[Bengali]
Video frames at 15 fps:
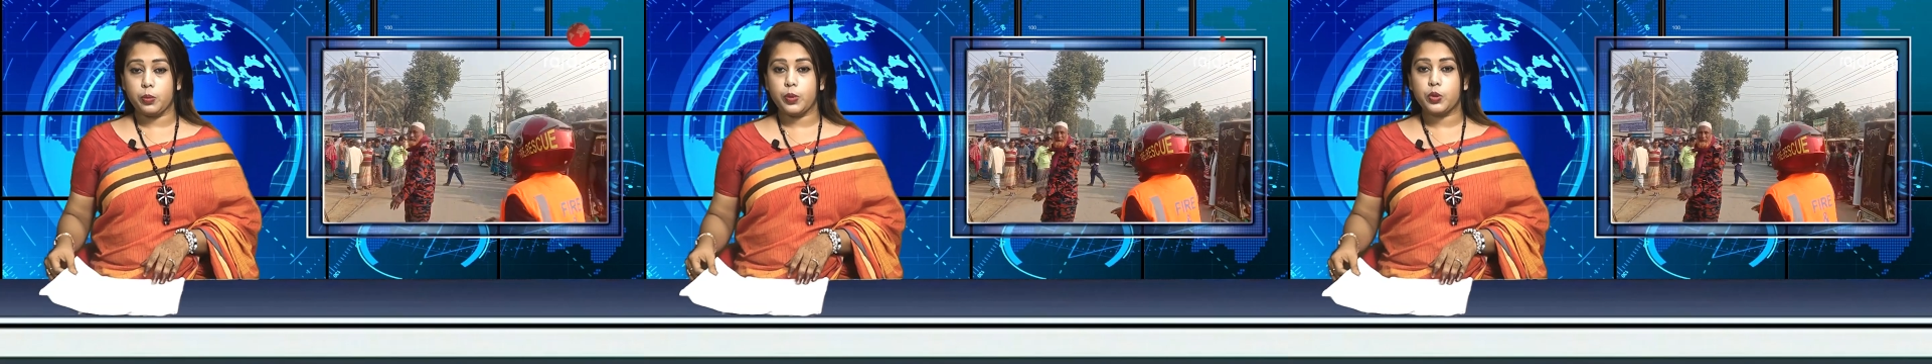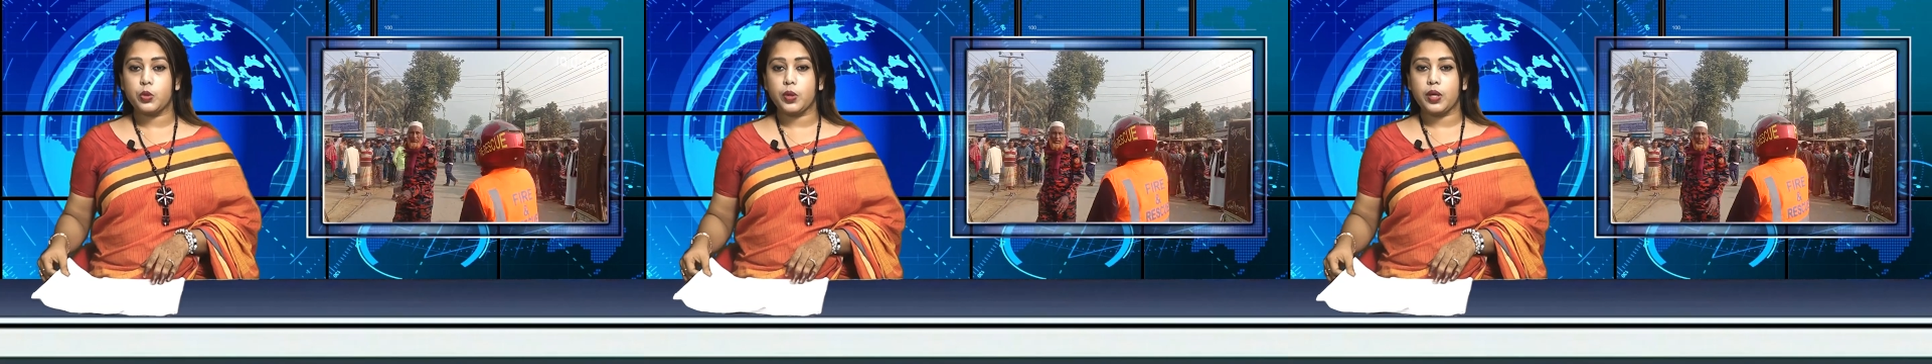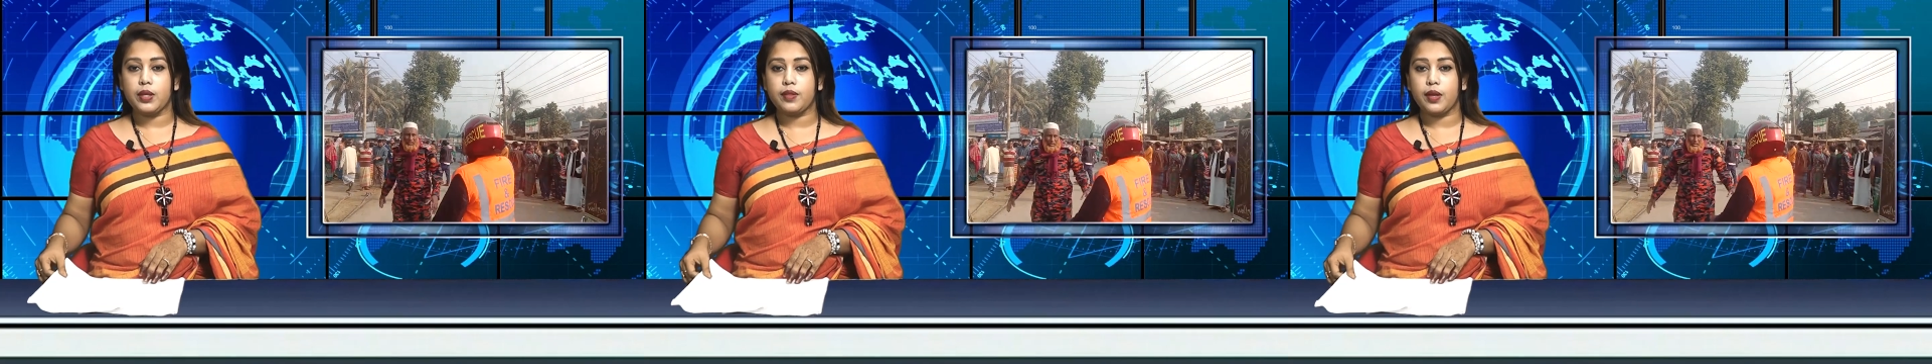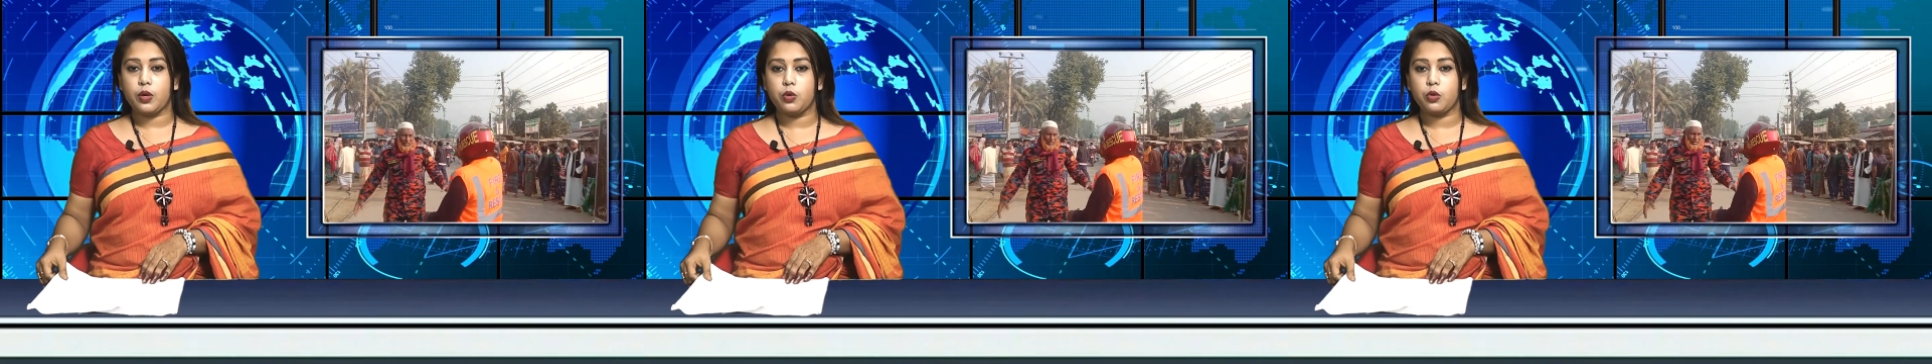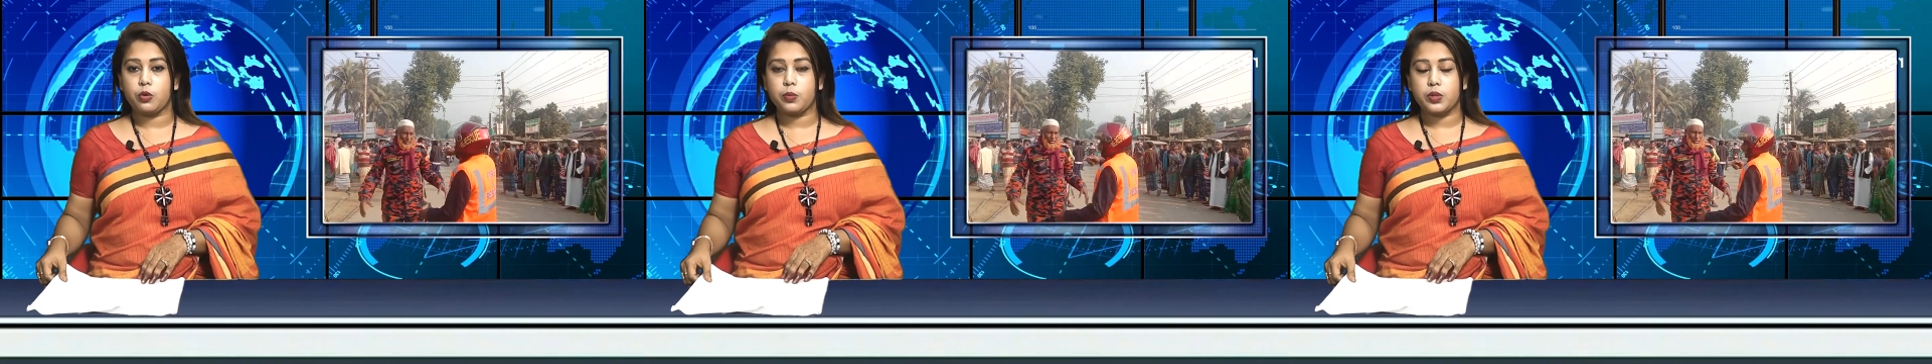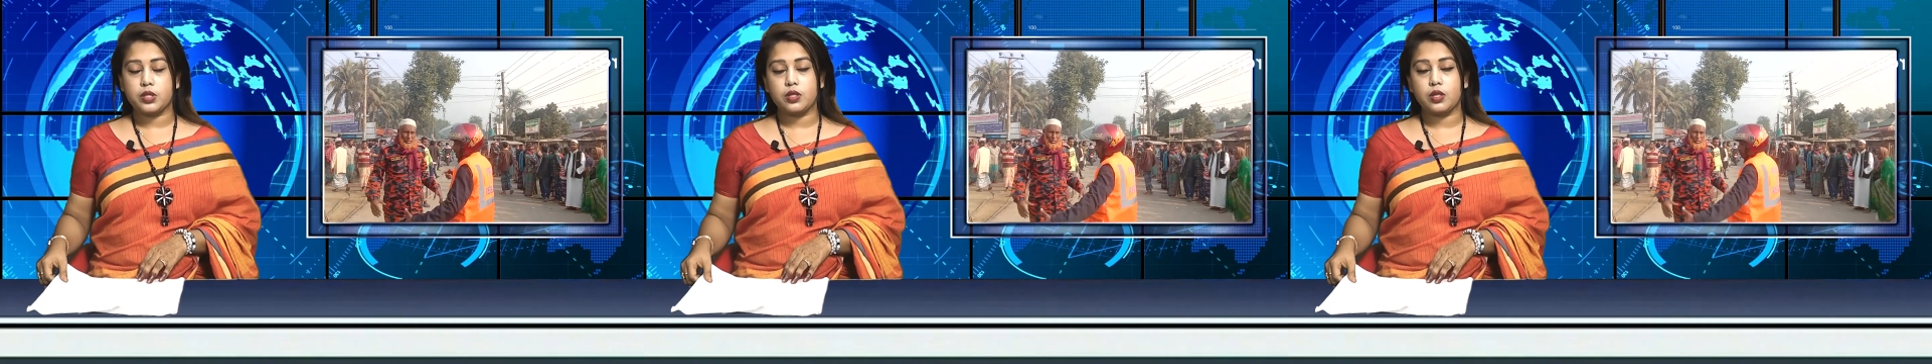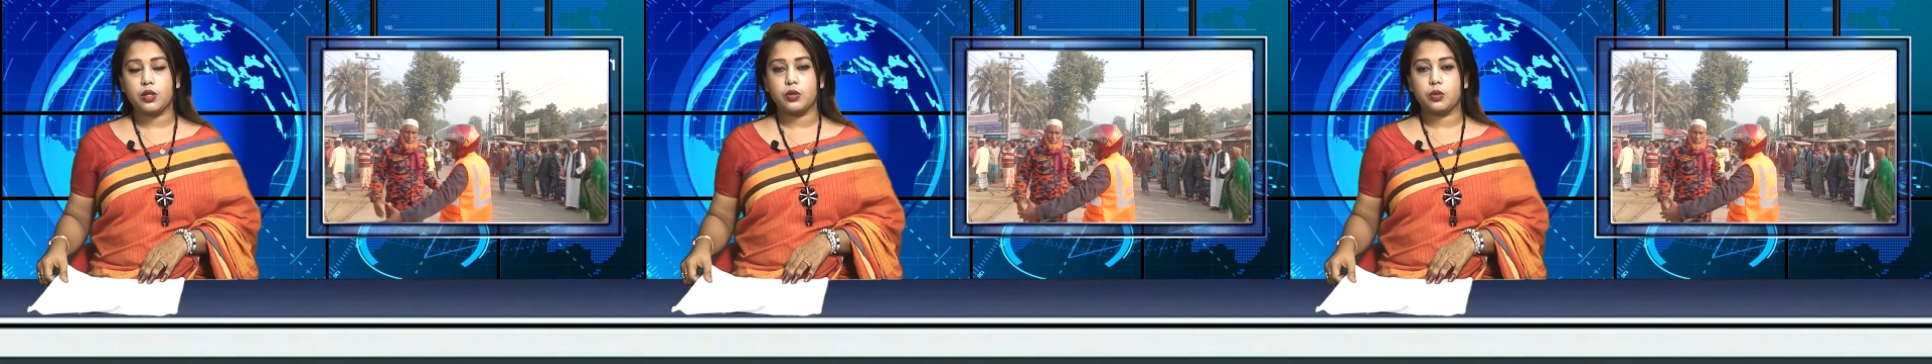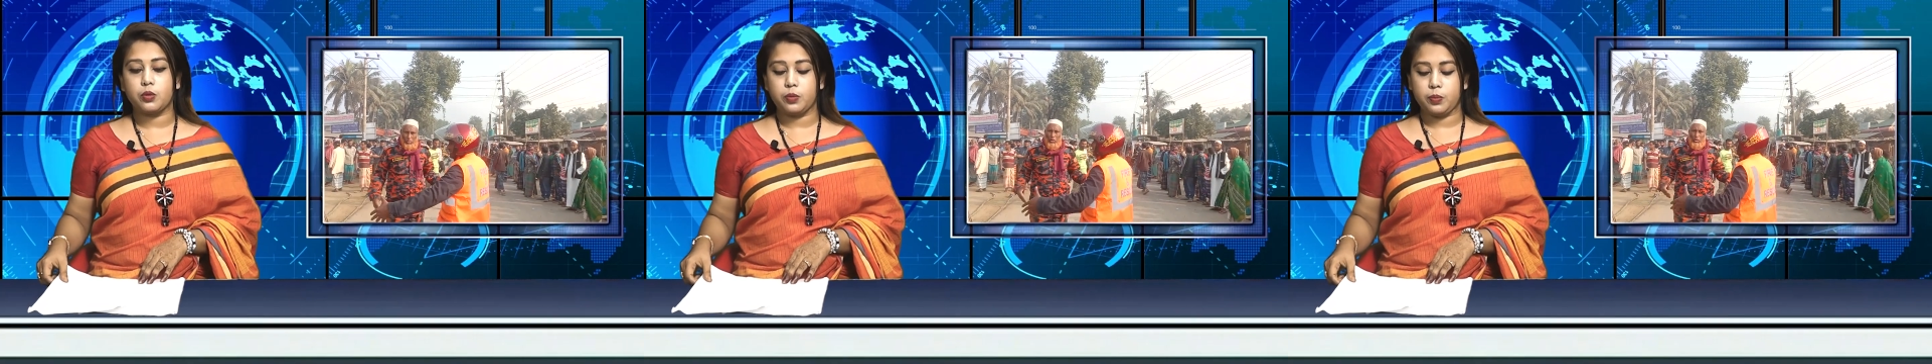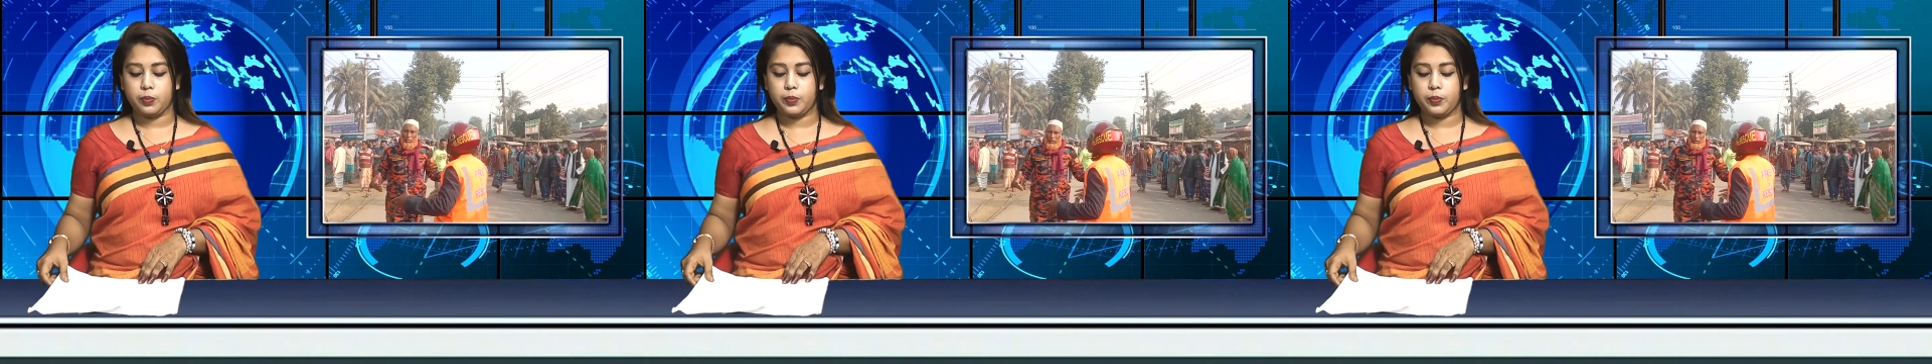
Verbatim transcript: প্রতিবেদনে দেখুন বিস্তারিত